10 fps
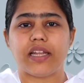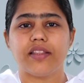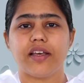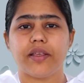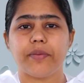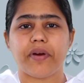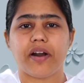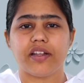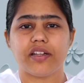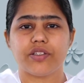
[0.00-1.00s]
தானே
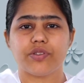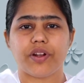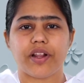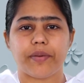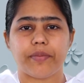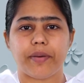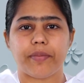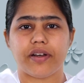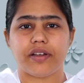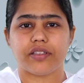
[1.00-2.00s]
பாருங்க சொல்கிறாங்க
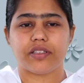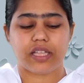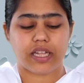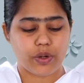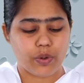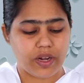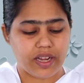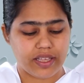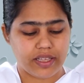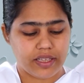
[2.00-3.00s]
பாபா
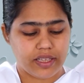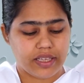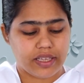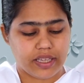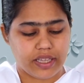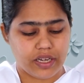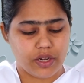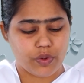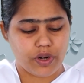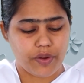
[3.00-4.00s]
தனக்குள்ள
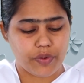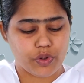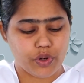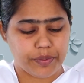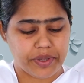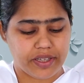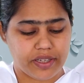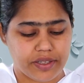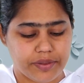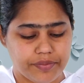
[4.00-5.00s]
என்ன ஒரு அவகுணம்
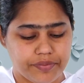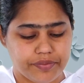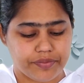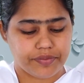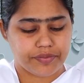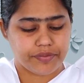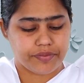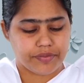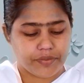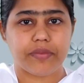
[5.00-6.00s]
இருக்கு
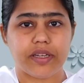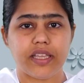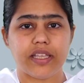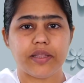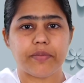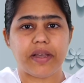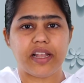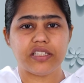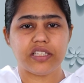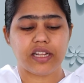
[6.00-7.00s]
நீங்கள் இந்த
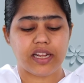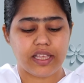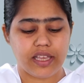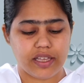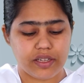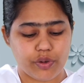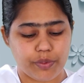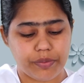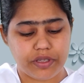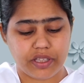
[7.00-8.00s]
பேட்ச் இருக்குல்லையே அதில்
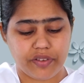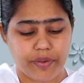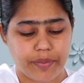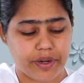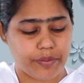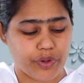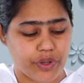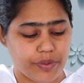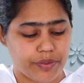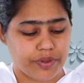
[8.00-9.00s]
ரொம்ப சேவா பண்ண
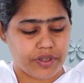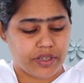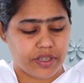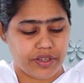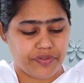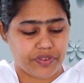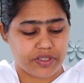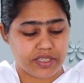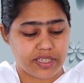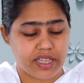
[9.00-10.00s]
முடியும் ஏ
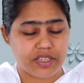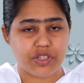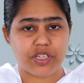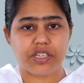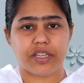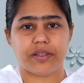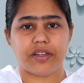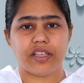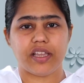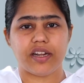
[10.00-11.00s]
ஃபஸ்ட் கிளாஸ் சீஜே
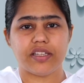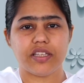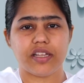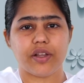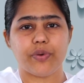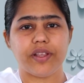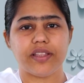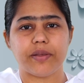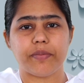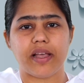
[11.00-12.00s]
நீங்கள் அணிஞ்சிருக்கக்கூடிய
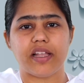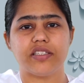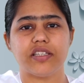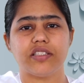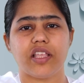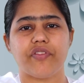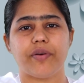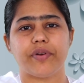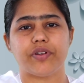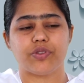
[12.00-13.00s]
இந்த பேஜே சேவா
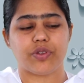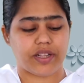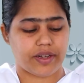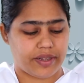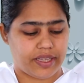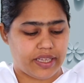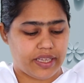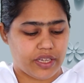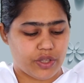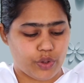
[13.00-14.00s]
பண்ணும் சொல்கிறார்
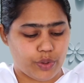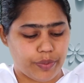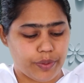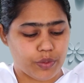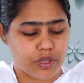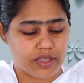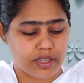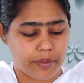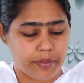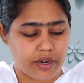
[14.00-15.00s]
இது ரொம்ப முதல்
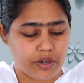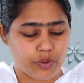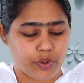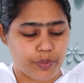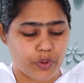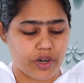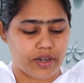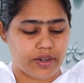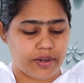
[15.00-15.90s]
தரமான ஒரு பொருள்